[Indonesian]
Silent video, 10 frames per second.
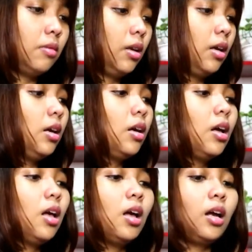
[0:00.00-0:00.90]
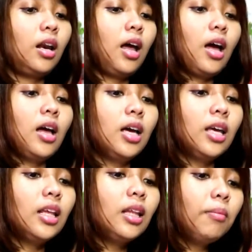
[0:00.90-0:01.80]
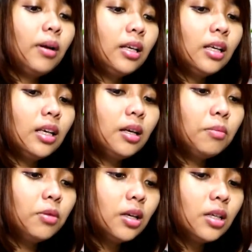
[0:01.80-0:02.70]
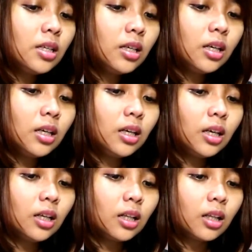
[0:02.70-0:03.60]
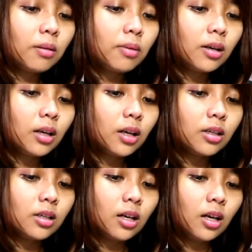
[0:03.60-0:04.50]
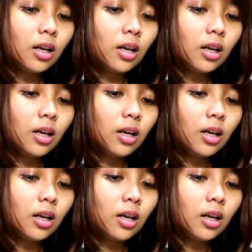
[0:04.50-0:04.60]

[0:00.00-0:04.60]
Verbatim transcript: nih nah kita tempelin nih bunda di sini tempelin aja